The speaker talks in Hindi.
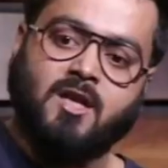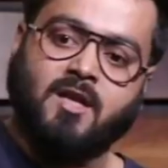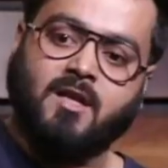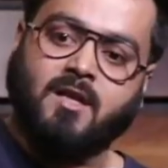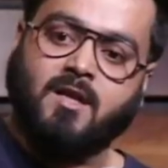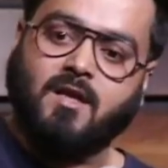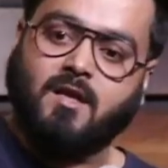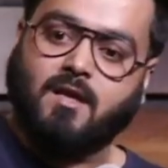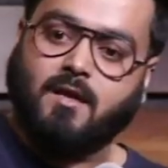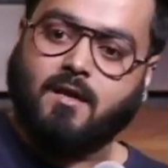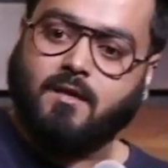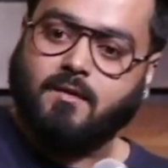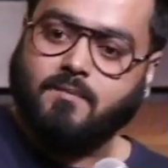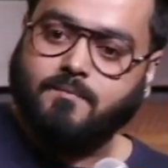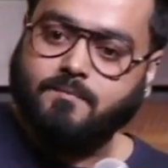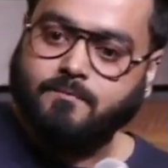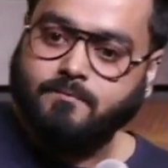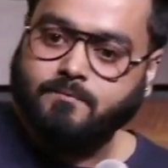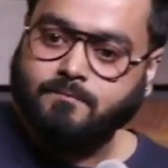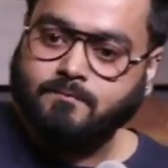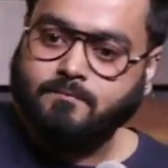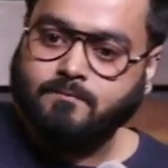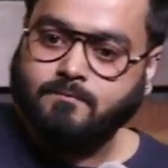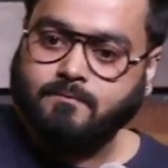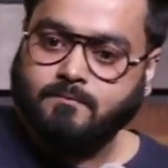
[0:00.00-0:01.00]
जली रही हैं
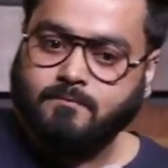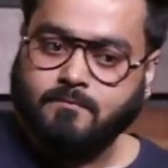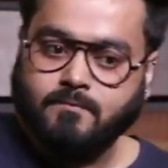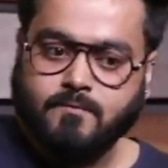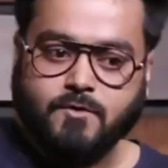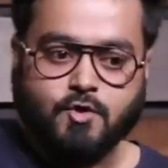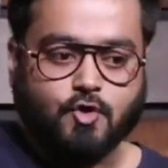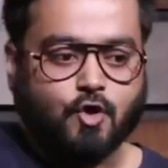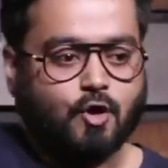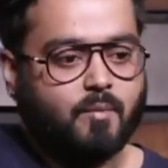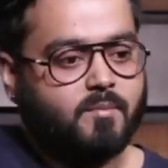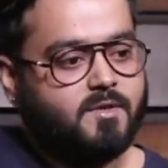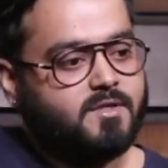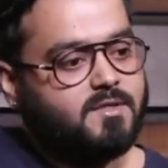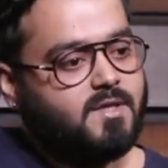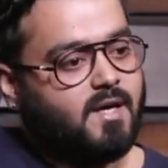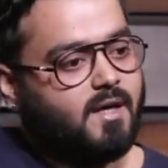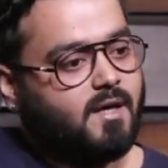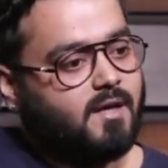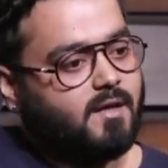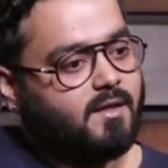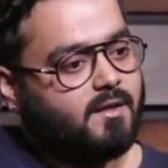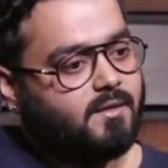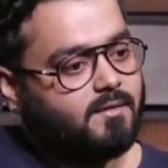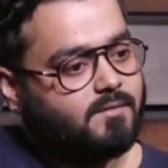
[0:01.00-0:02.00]
चौबीस
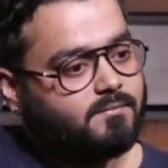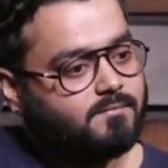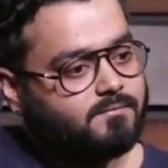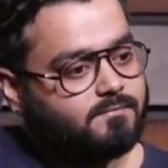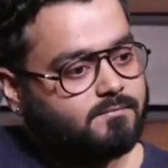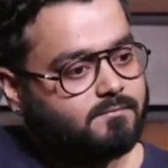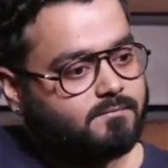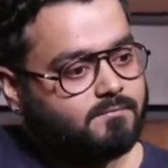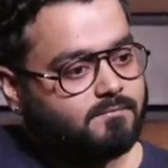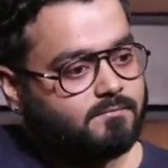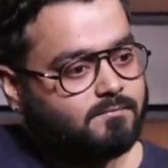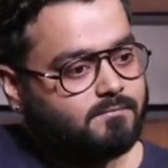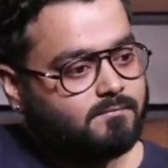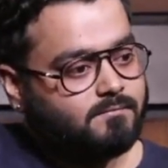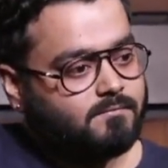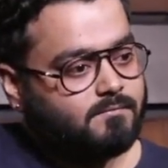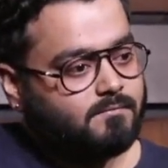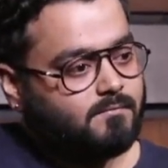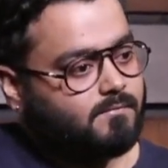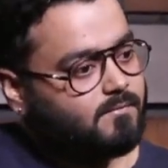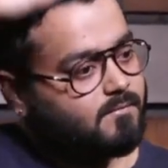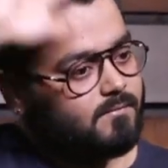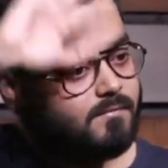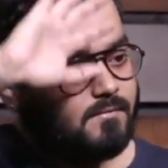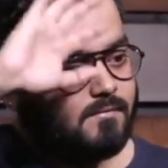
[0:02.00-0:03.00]
घंटे
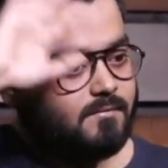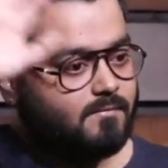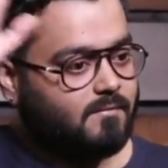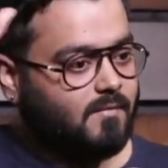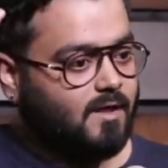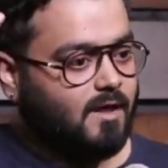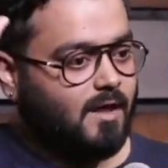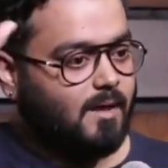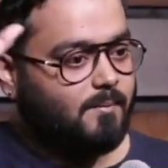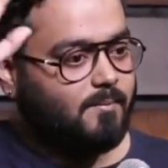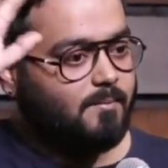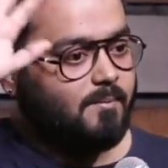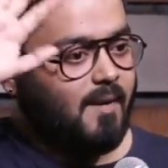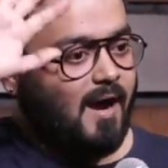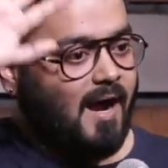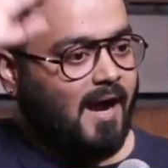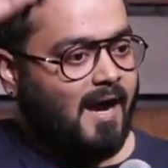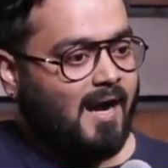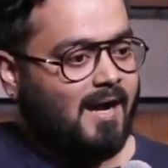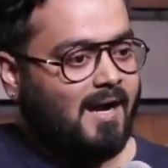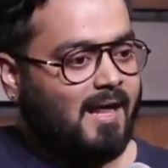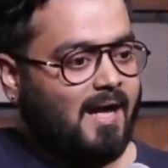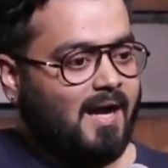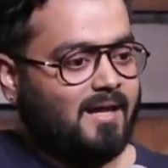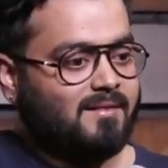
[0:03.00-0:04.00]
मतलब
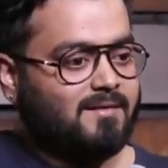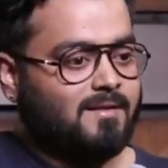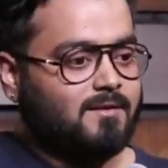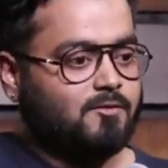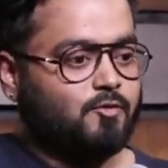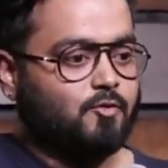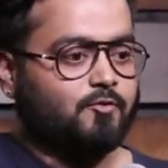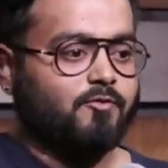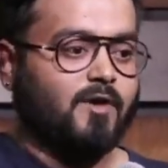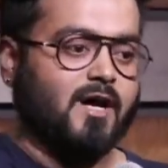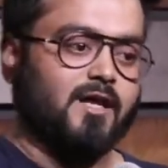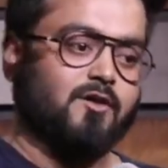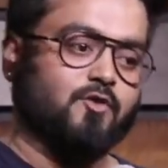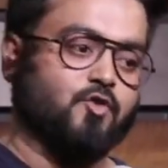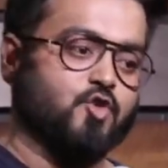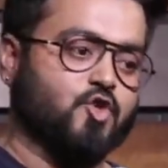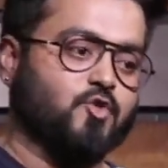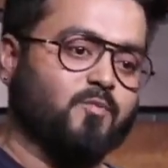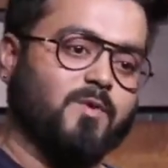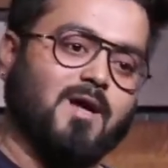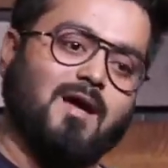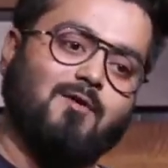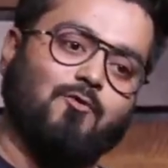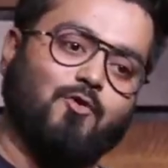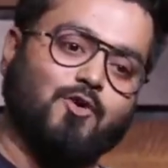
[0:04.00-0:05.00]
बाढ़ आंधी तूफान कुछ
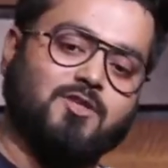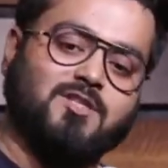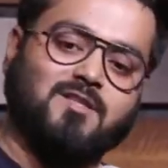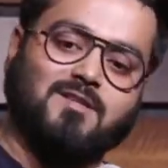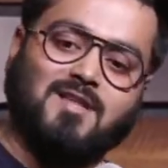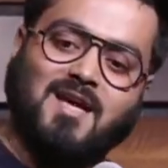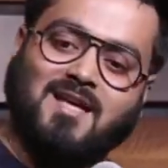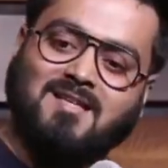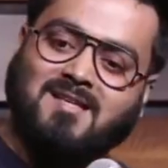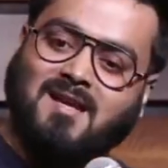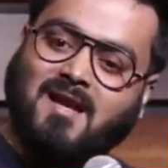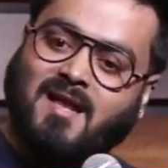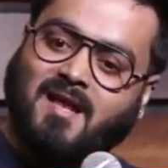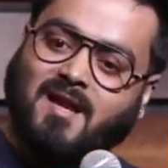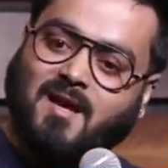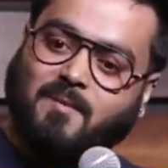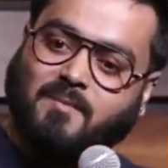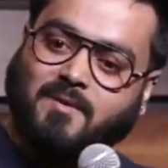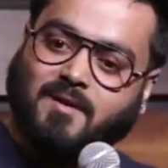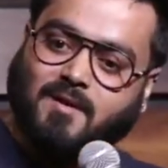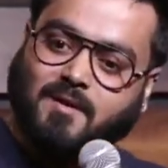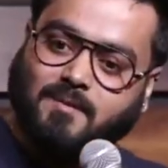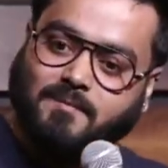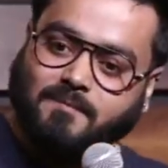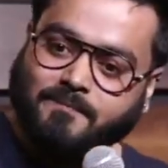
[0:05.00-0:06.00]
भी है वो चिताएं जला रहे
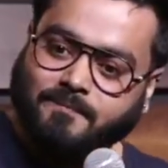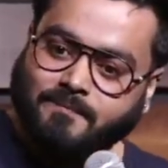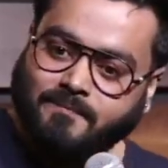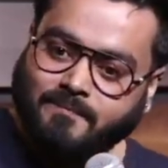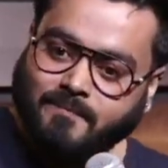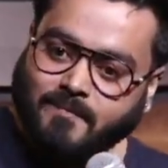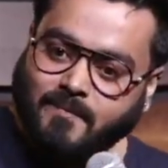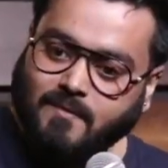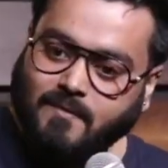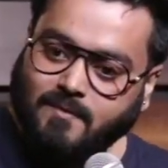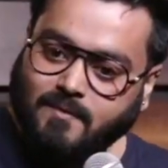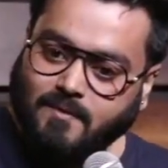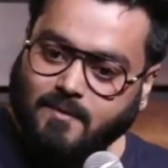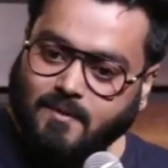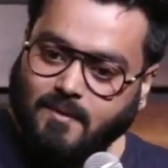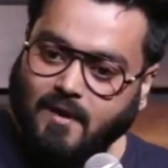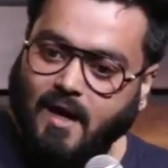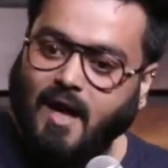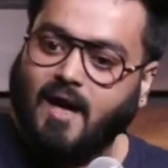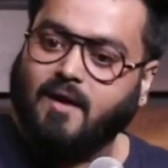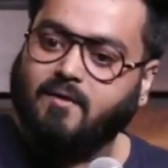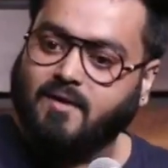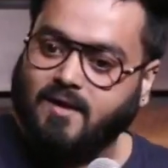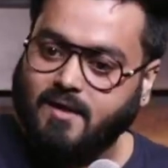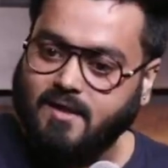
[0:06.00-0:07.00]
अपना
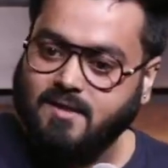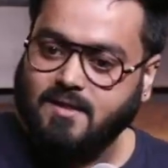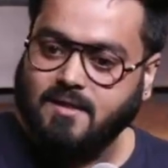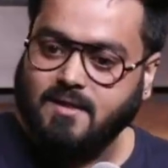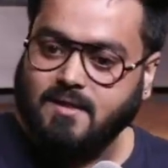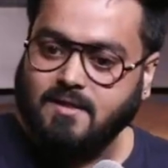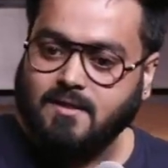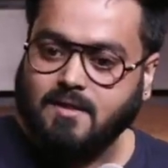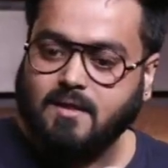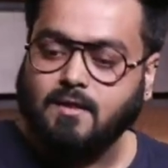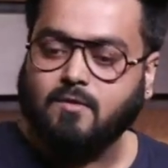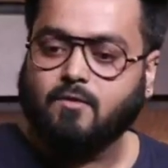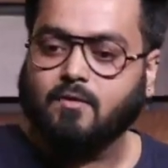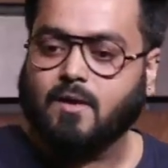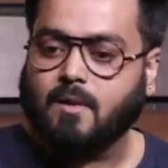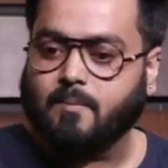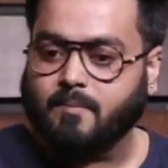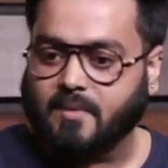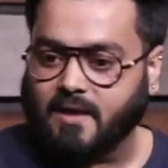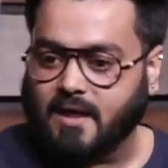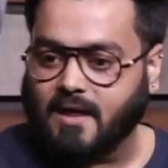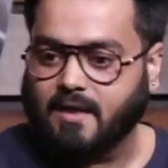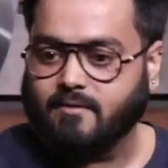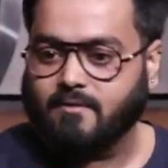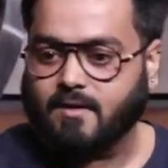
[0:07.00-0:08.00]
एंड रीज़न इज़ कि उनका
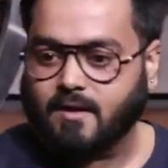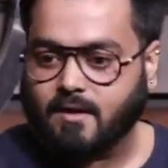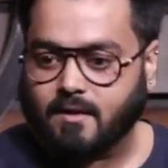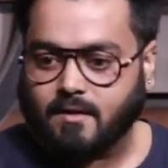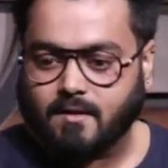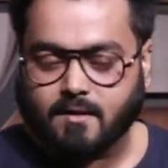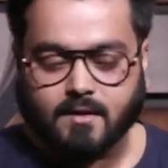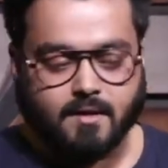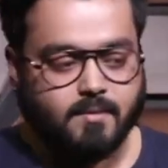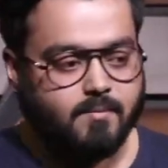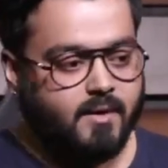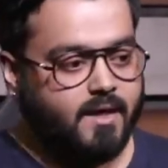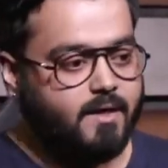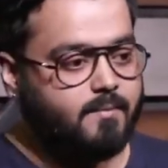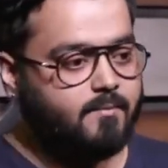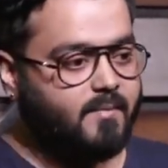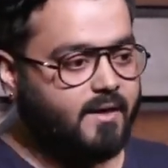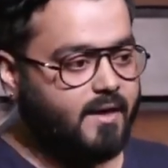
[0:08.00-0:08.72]
बिलीव है कि भाई